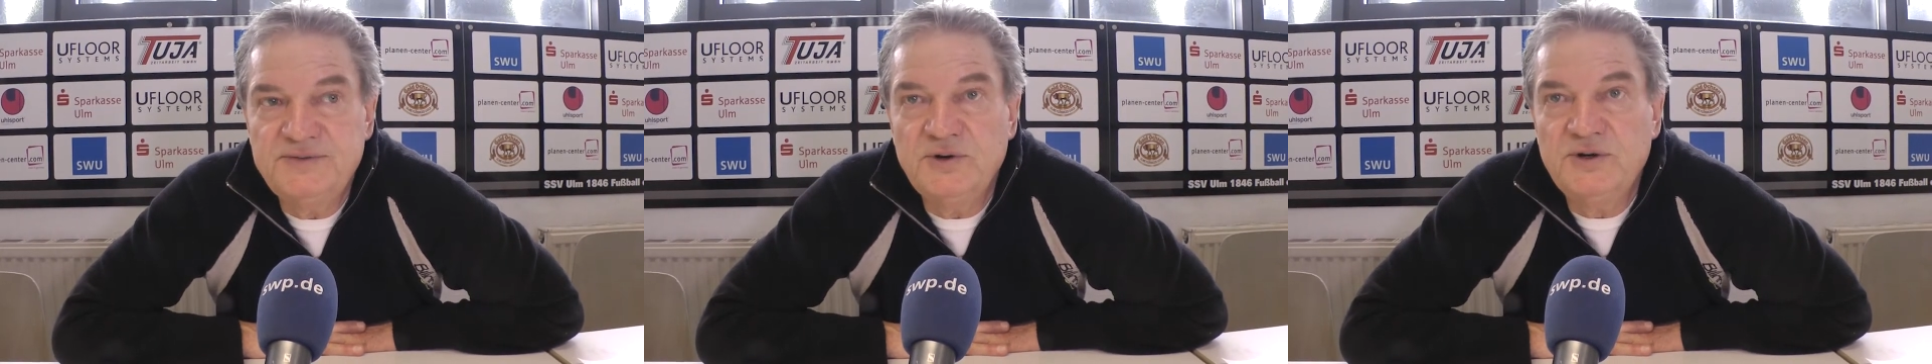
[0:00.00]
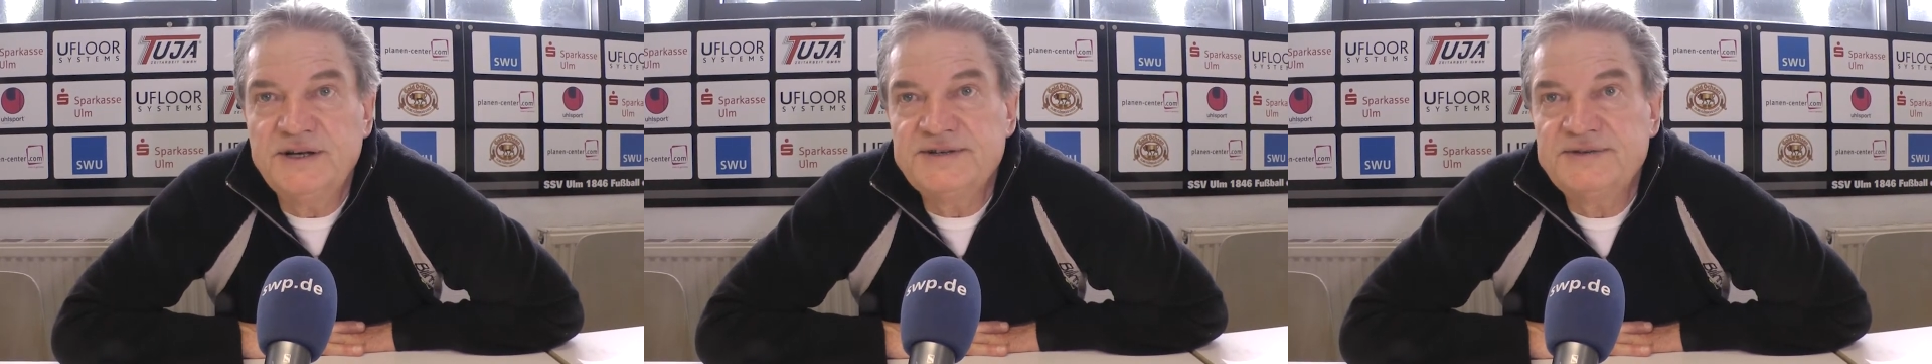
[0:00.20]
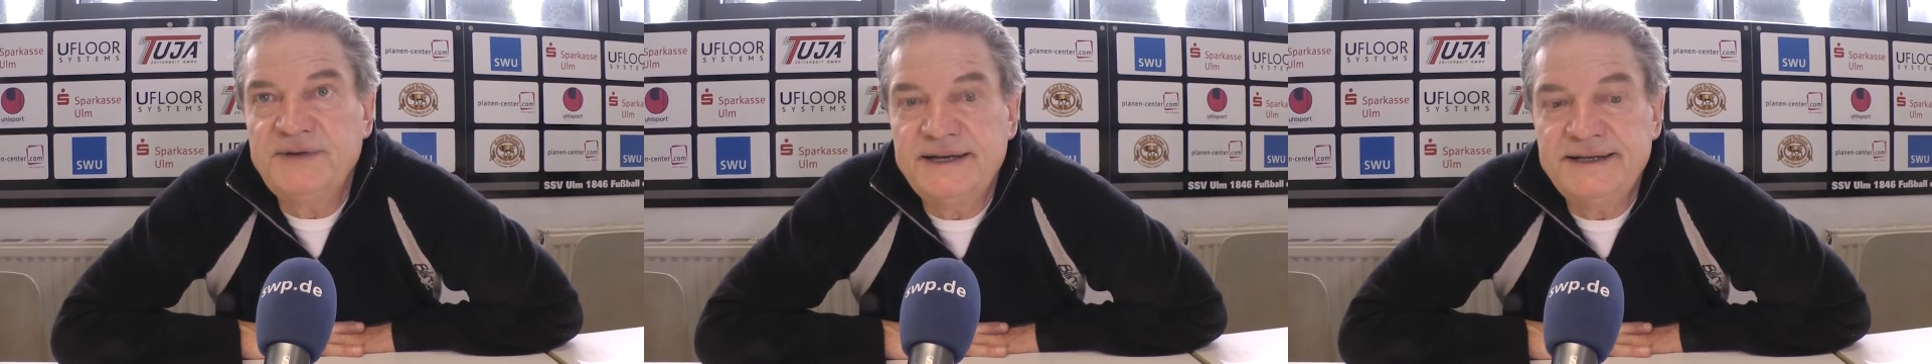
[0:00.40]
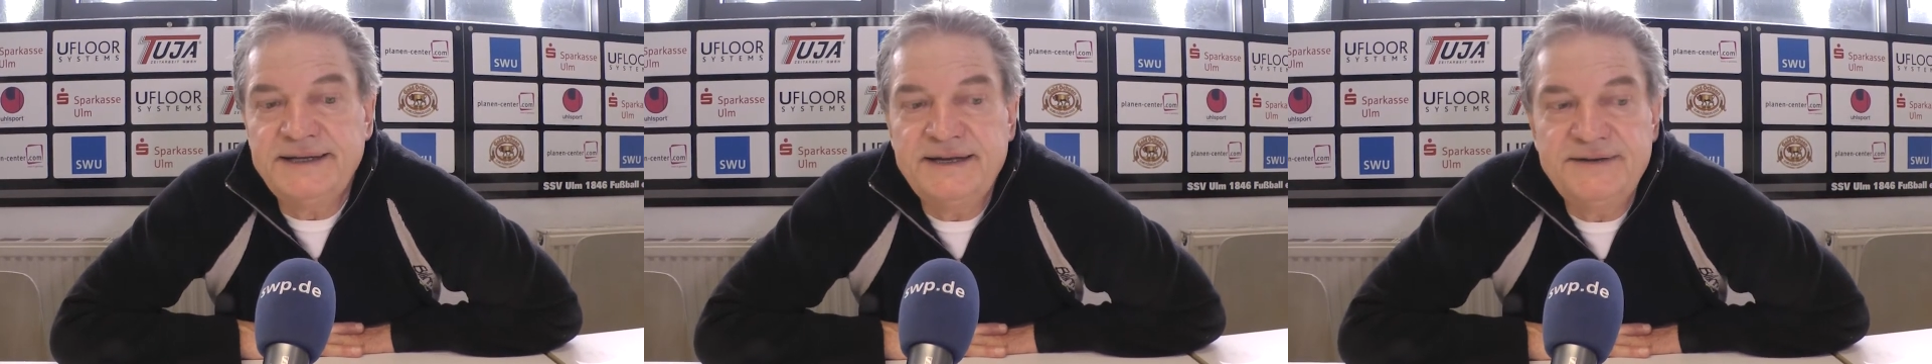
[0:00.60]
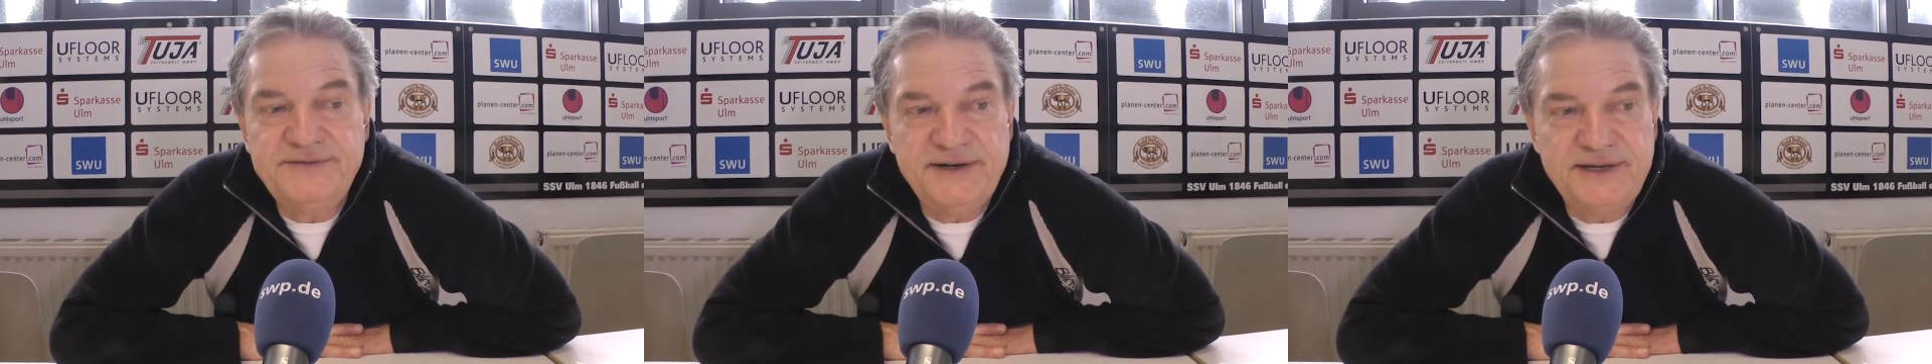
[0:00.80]
möglichst
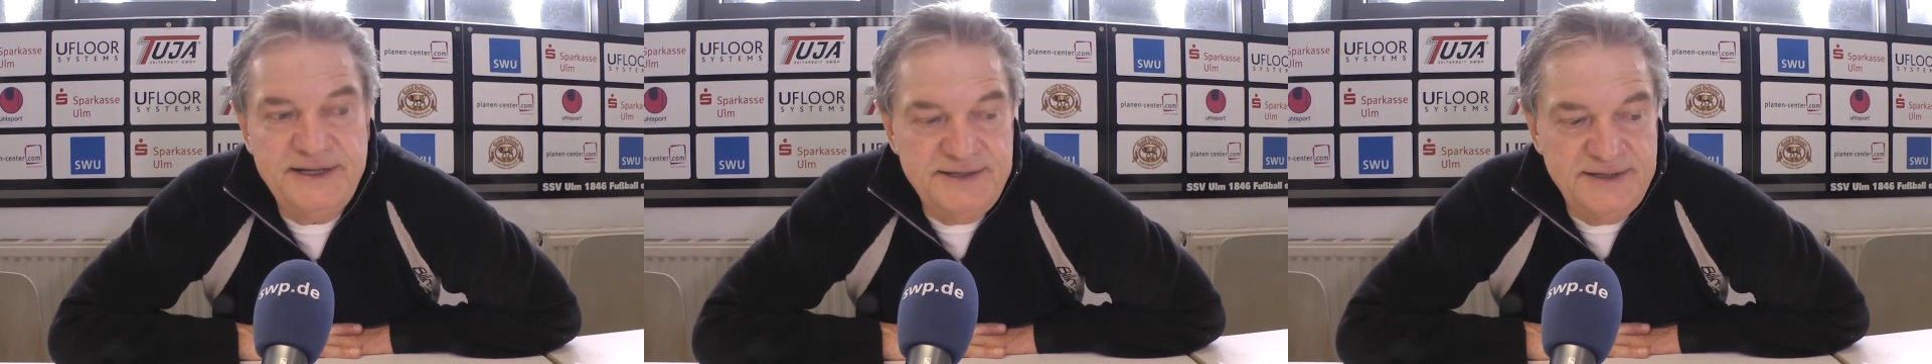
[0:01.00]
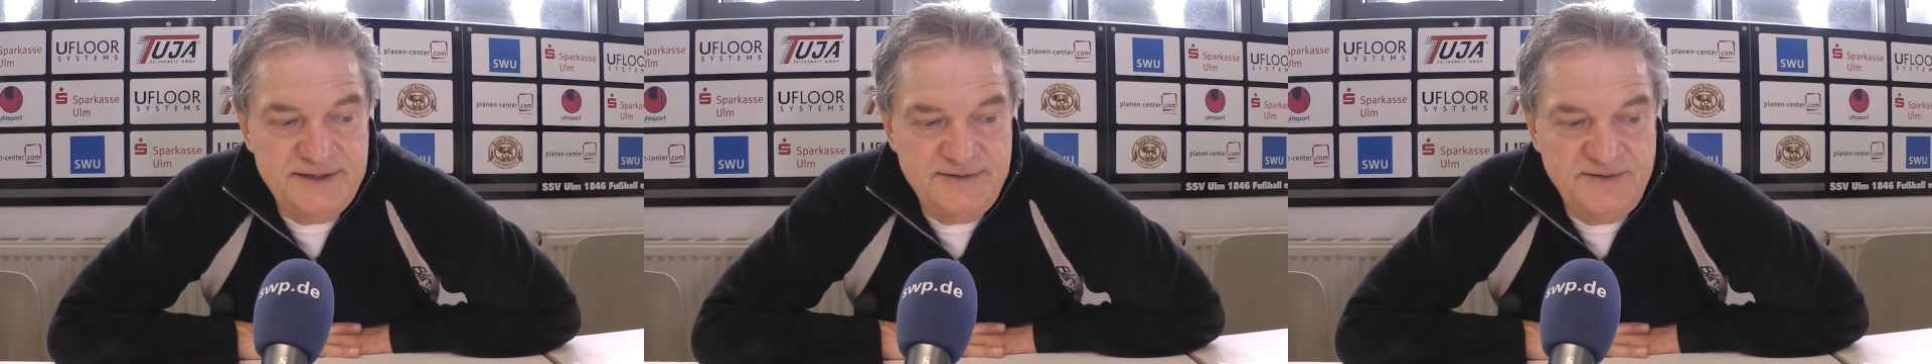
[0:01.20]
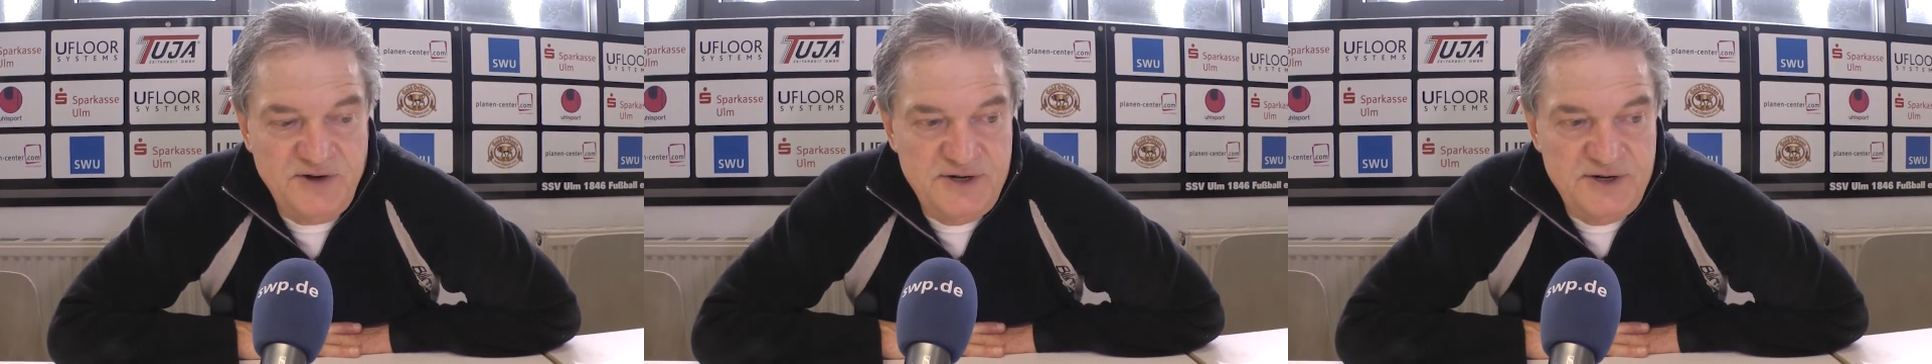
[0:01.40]
weitgehend verhindern